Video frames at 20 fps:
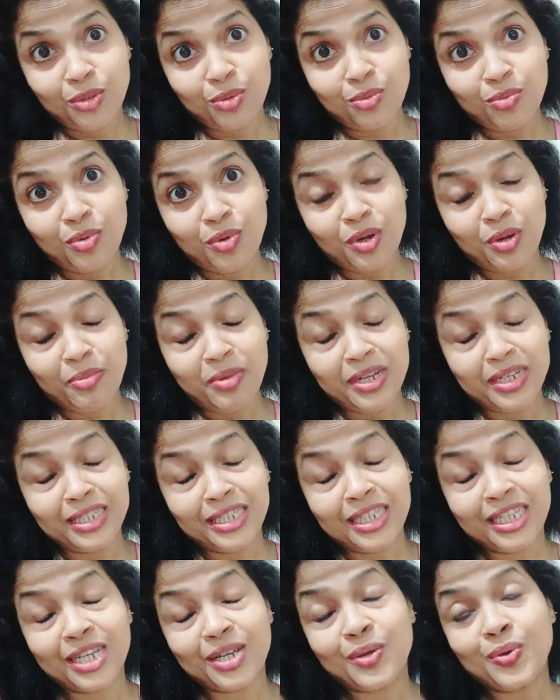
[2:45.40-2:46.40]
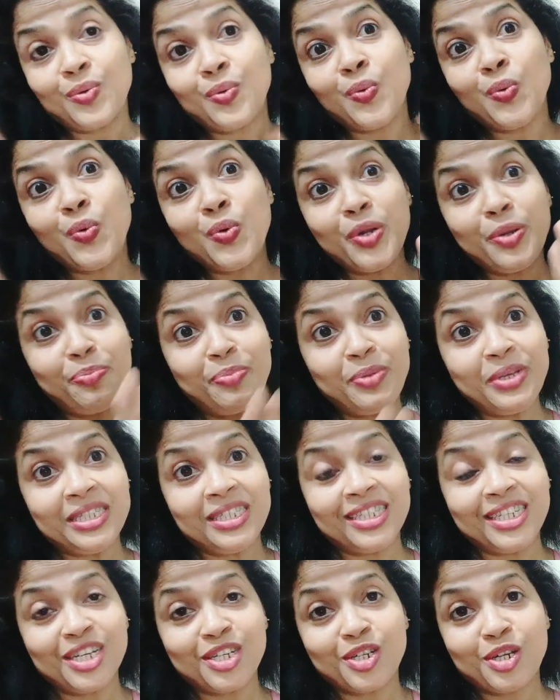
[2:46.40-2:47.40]
বলবেন যে কোন পিসটা
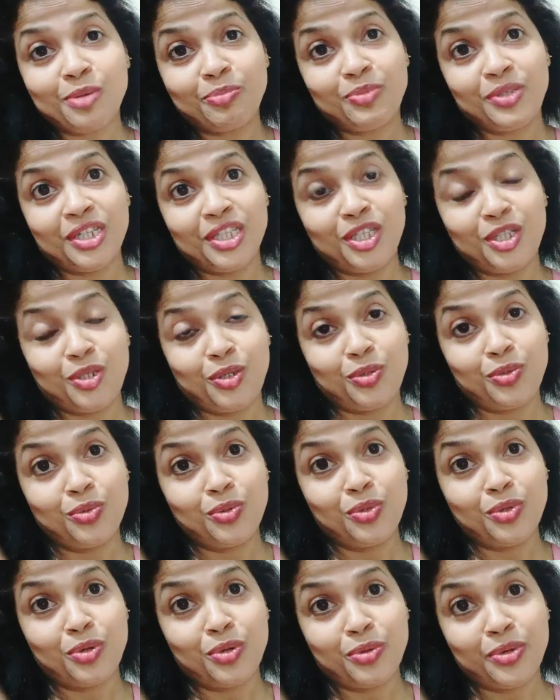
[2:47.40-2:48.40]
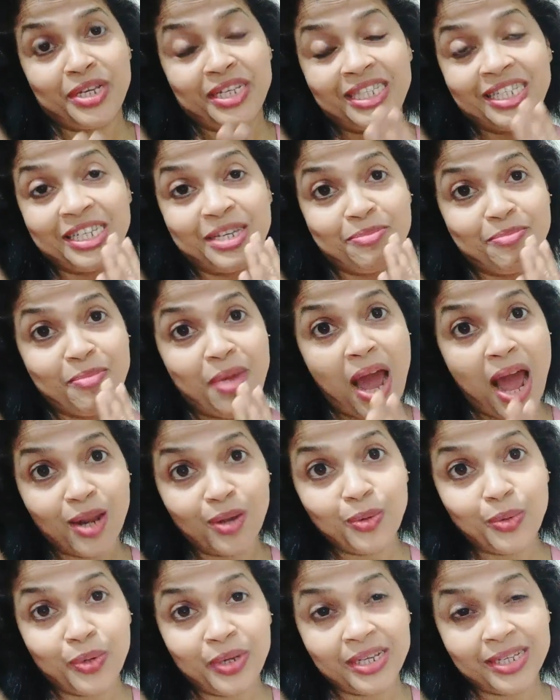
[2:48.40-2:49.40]
সবচেয়ে সুন্দর হয়েছে ভালো
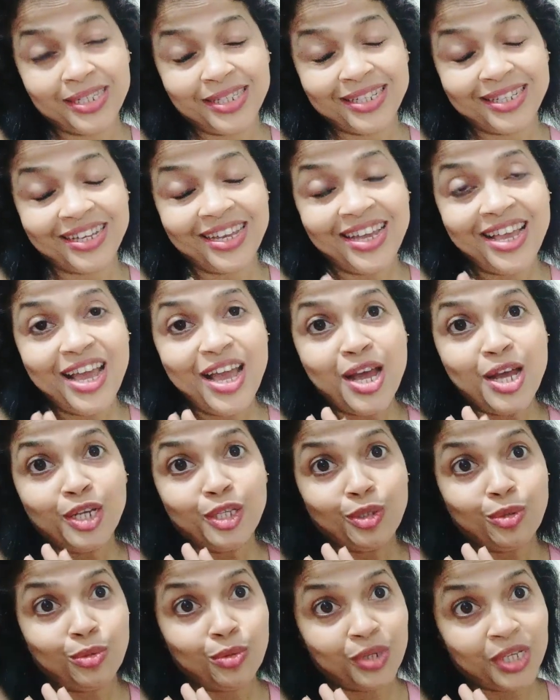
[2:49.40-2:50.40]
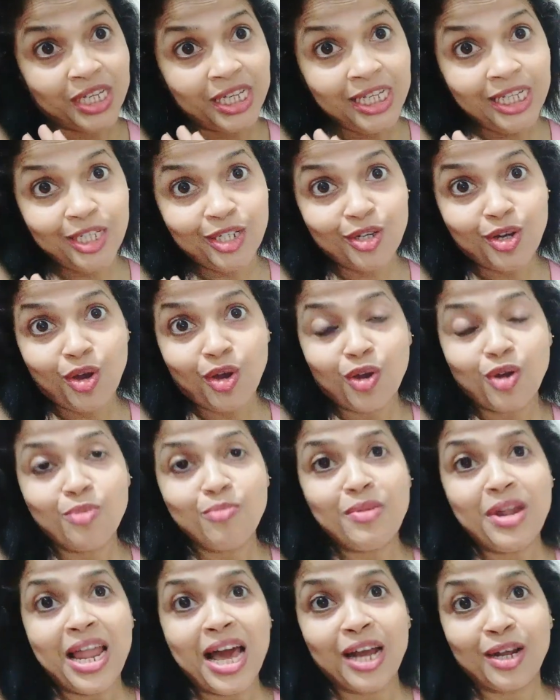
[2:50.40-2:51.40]
হয়েছে তো কি রকম
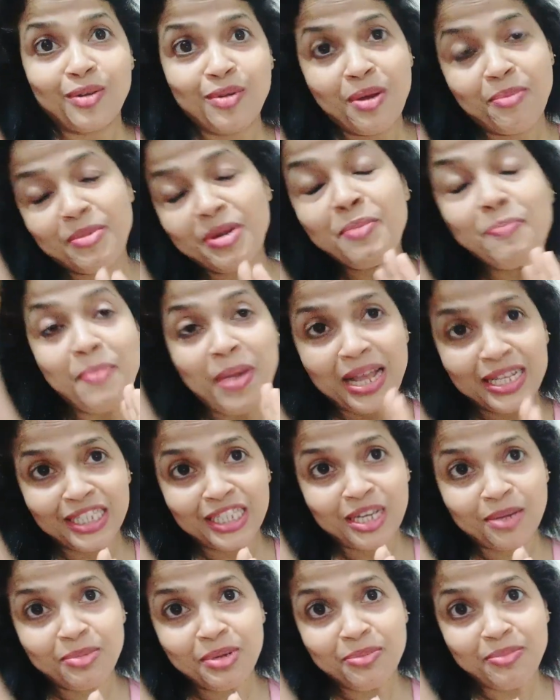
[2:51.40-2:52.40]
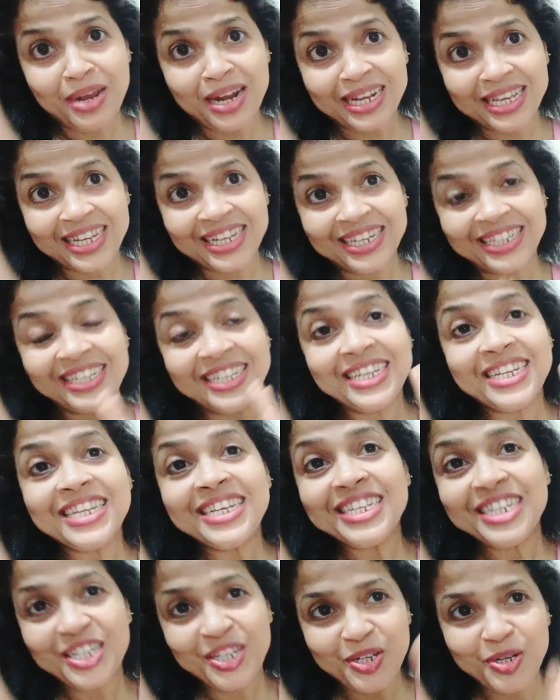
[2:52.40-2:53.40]
লাগলো আমার পাঞ্জাবি মার্কেটের
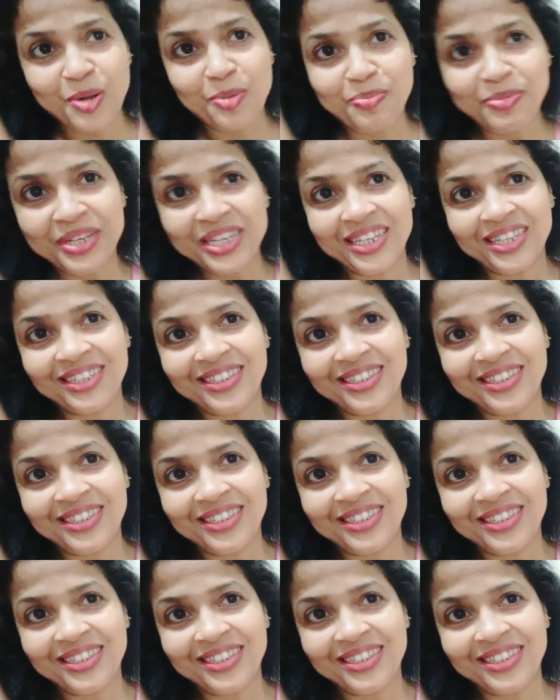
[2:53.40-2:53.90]
শপিং